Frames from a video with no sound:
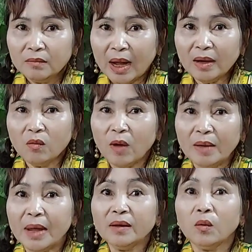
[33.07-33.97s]
Bảy không
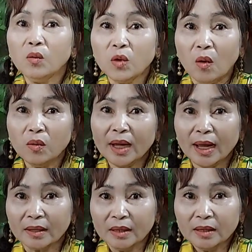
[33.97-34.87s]
phải Bảy ngủ
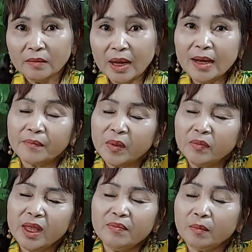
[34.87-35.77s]
nha, Bảy nằm
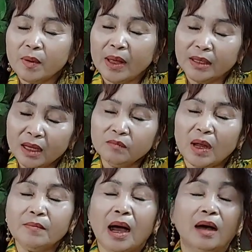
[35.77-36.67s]
tiêm tiếp mà Bảy thức,
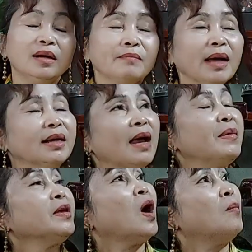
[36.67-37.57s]
Bảy mở mắt ra
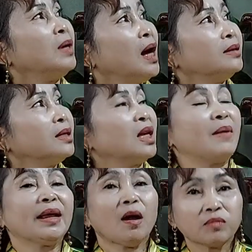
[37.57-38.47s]
bên dòm lên thì
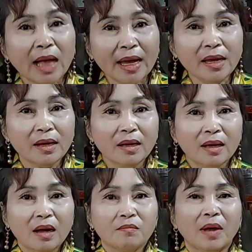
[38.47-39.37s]
Bảy không thấy.
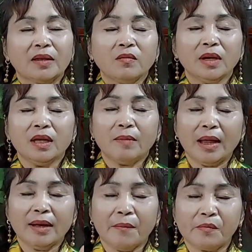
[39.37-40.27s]
Mà trong khi
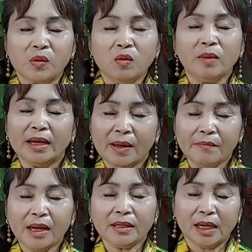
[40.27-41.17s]
Bảy nằm xuống, Bảy
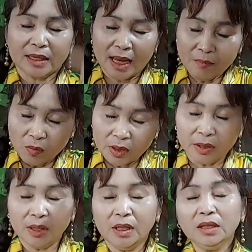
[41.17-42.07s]
nhắm mắt gì thấy một
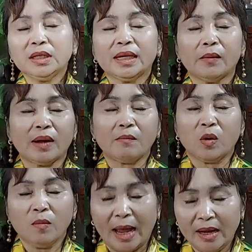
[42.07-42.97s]
người đó đứng trên đầu
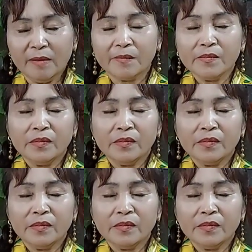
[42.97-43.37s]
nằm của Bảy.